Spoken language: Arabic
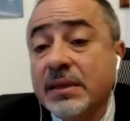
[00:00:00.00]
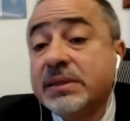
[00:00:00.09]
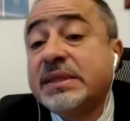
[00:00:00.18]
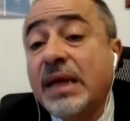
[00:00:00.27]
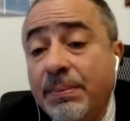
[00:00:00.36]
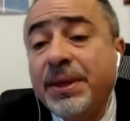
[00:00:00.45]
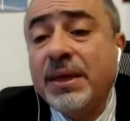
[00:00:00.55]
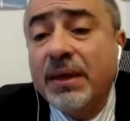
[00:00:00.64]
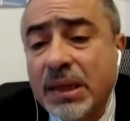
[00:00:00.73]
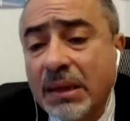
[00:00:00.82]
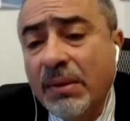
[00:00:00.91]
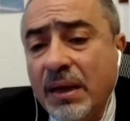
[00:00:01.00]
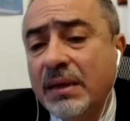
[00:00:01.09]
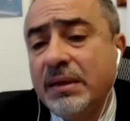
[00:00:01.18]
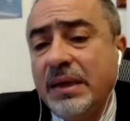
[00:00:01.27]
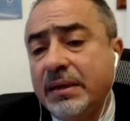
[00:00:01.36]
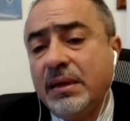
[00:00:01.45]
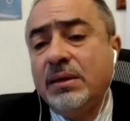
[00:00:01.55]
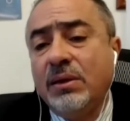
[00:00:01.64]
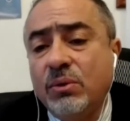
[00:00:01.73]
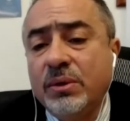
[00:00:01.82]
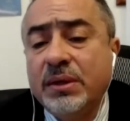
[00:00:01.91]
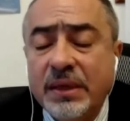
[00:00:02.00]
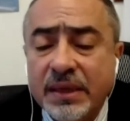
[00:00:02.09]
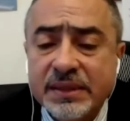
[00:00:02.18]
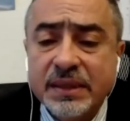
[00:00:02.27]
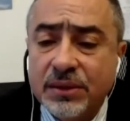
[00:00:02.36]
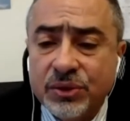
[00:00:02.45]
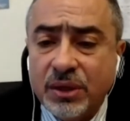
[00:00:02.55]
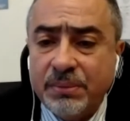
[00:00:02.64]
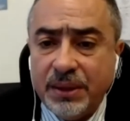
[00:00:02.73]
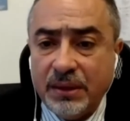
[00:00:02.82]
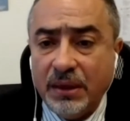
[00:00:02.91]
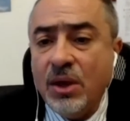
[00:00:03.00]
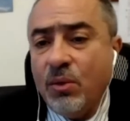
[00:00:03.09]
سلبيه مثل ما يعني له انعكاسات ايجابيه